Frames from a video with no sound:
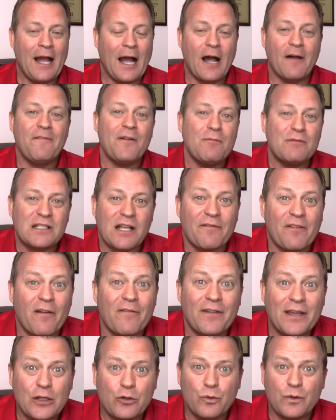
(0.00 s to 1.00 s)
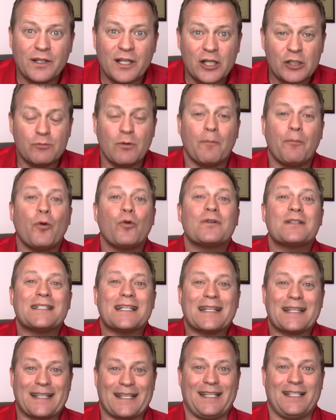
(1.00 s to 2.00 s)
En fait, moi, ça fait 28 ans que je me pose
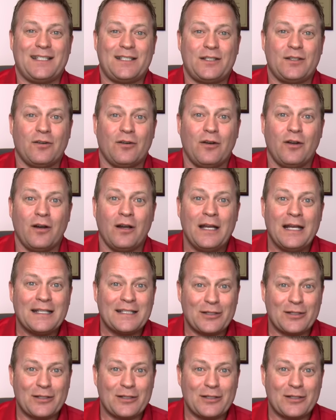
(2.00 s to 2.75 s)
cette question-là.